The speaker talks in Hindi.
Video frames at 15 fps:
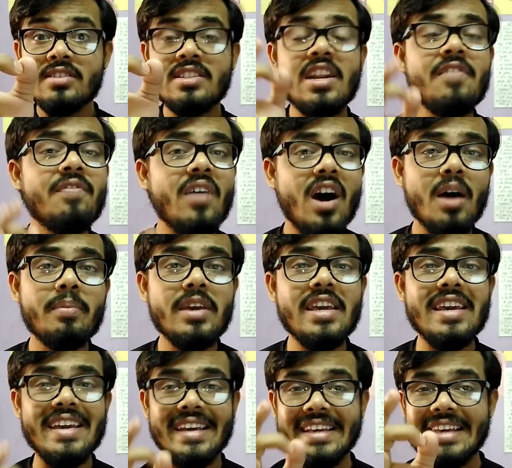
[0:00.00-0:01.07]
सिर्फ अभी
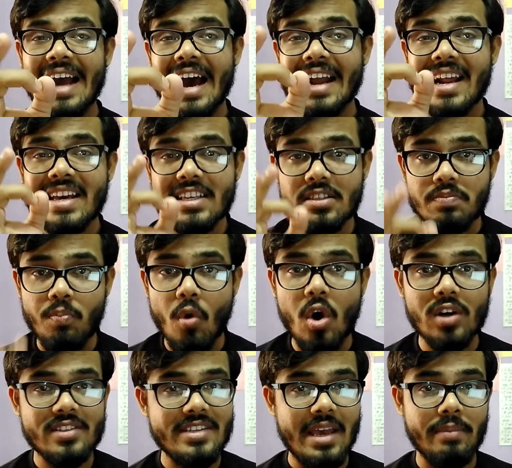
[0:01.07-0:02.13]
11
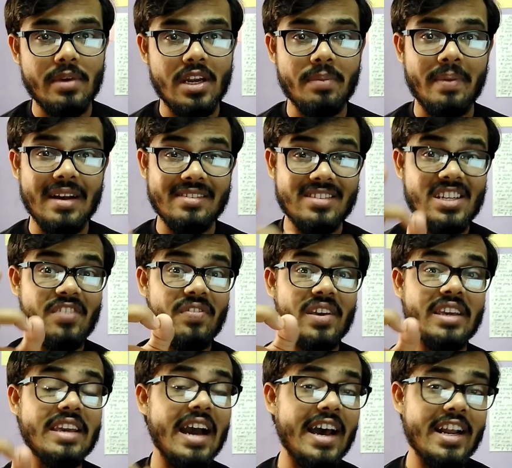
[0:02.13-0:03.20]
स्पॉट्स है मेरे पास सिर्फ
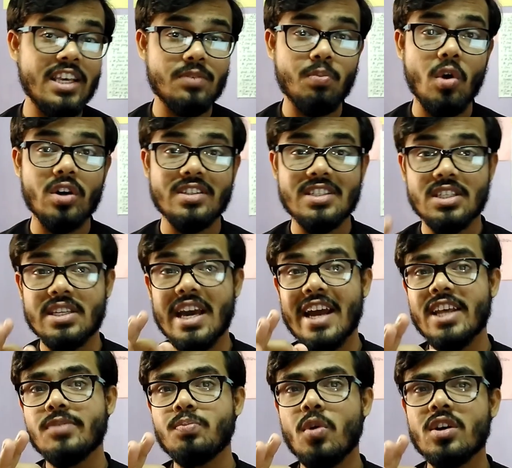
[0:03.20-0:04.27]
11 स्पॉट्स
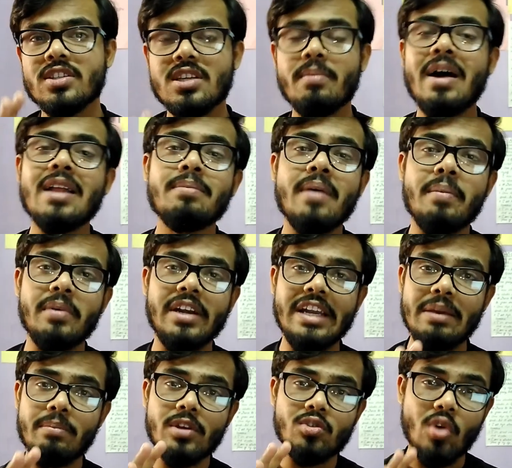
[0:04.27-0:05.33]
11 स्पॉट्स के बाद मैं अपनी
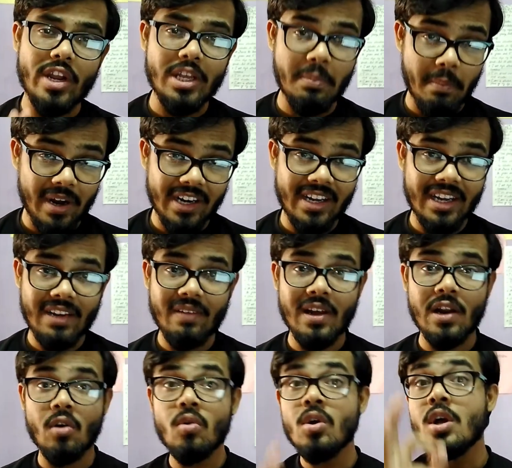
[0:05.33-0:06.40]
टीम में ज्वाइनिंग बंद करने
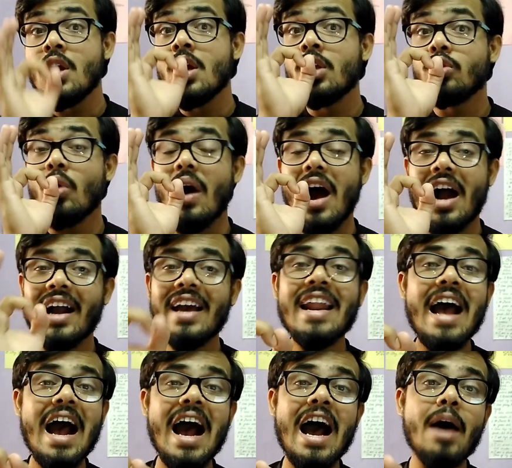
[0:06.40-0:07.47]
वाला हूं तो
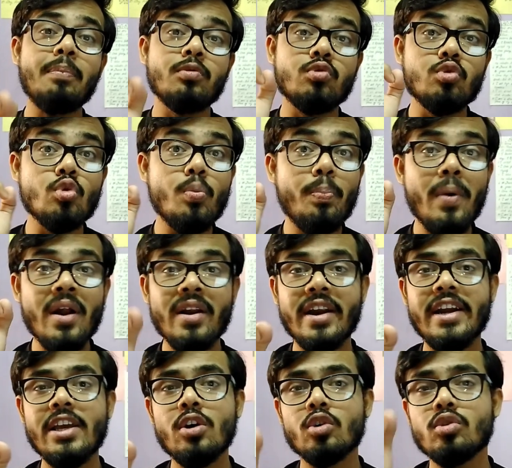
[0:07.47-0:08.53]
अगर आप सुपर
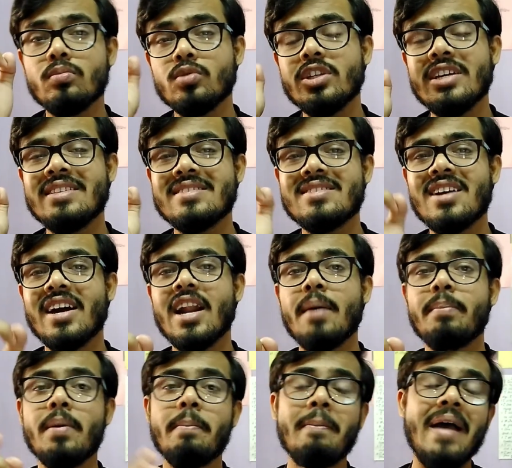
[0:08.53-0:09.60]
रेडी हो तो मुझे
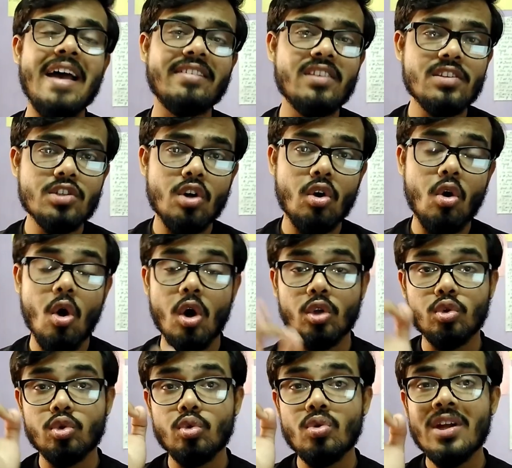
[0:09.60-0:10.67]
इंस्टाग्राम पे मैसेज करो और
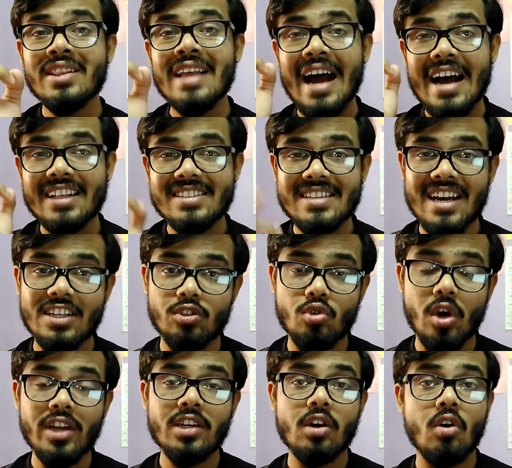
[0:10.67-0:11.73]
तुरंत आज के आज
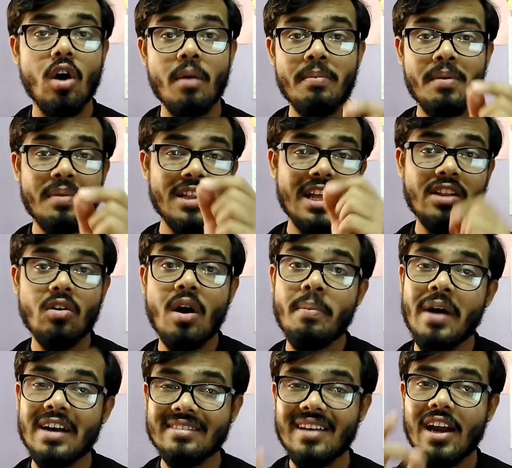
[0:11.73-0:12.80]
ज्वाइन करो अब मैं बताता हूं
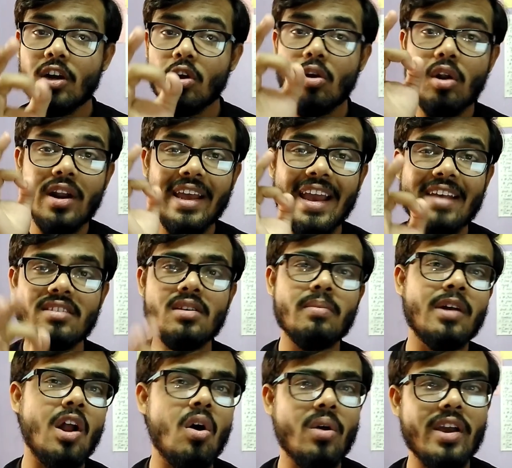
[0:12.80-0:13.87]
आप हजार डॉलर कैसे
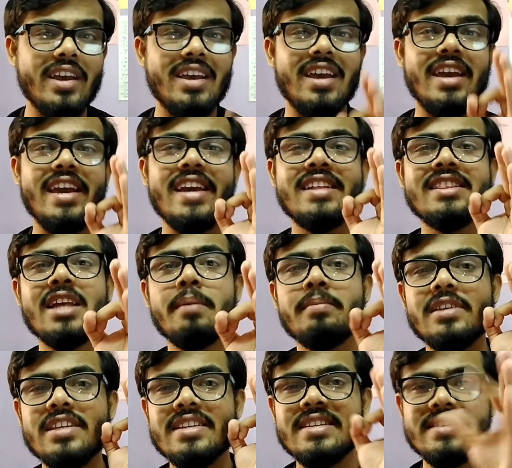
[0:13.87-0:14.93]
बनाओगे एकदम
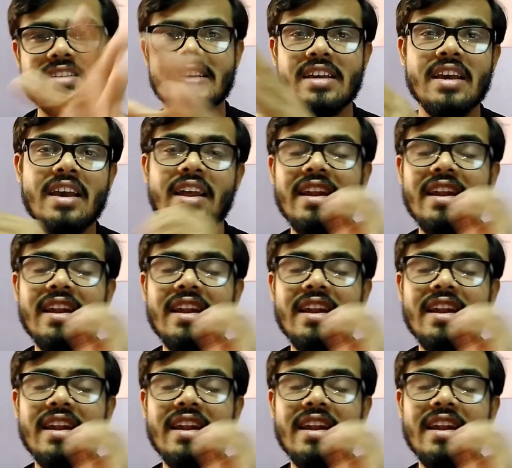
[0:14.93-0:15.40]
इजी